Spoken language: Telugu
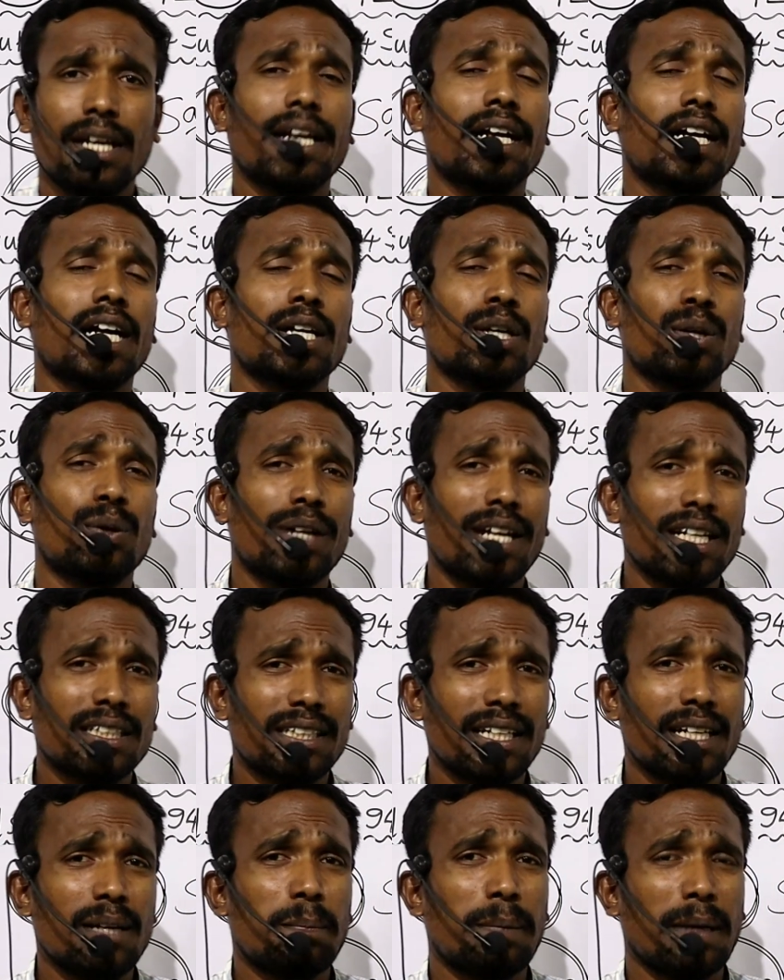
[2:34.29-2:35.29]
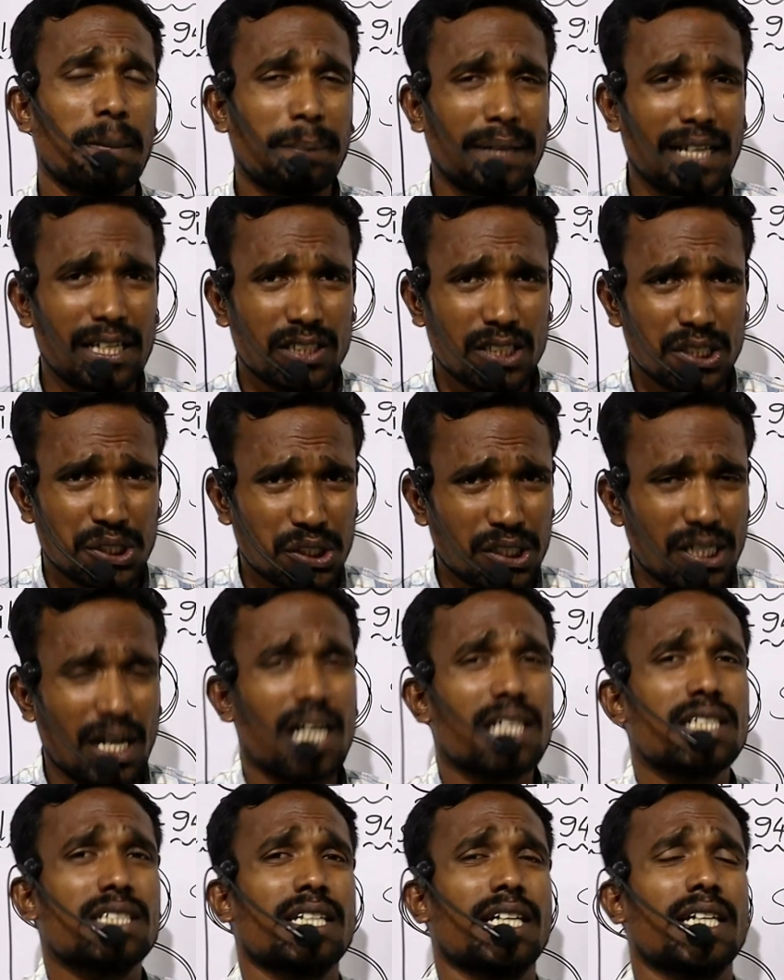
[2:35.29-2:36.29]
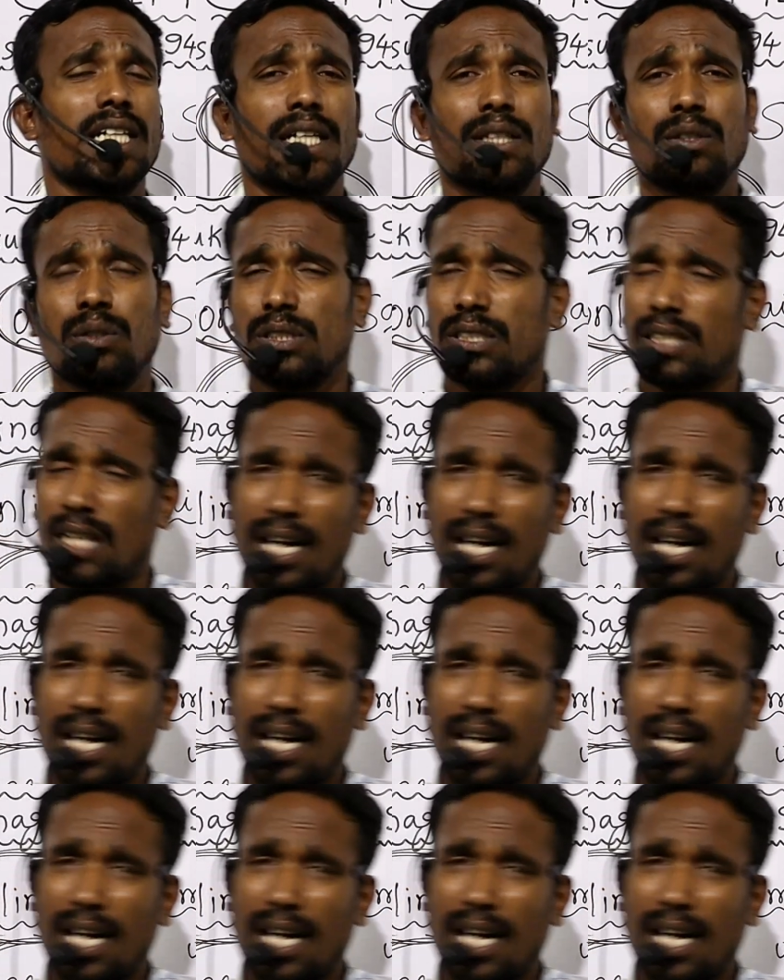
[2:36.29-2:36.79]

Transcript: ఇంకా ఎవరైతే ప్రిపరేషన్ స్టార్ట్ చేయలేదో